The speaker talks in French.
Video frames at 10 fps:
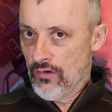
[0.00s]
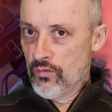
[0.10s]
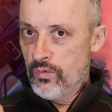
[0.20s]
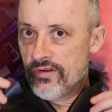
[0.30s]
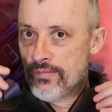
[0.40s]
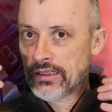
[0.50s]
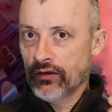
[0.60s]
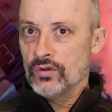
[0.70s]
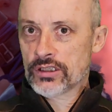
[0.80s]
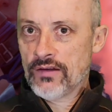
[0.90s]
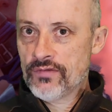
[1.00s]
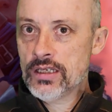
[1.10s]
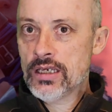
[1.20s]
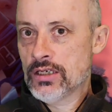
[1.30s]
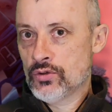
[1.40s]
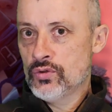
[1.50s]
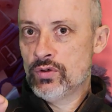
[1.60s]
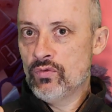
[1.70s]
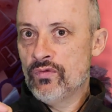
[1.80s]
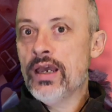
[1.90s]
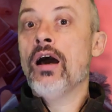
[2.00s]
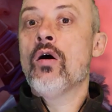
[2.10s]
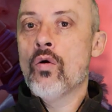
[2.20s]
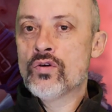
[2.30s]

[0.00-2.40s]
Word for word: vous pouvez mettre votre avis, et je suis ouvert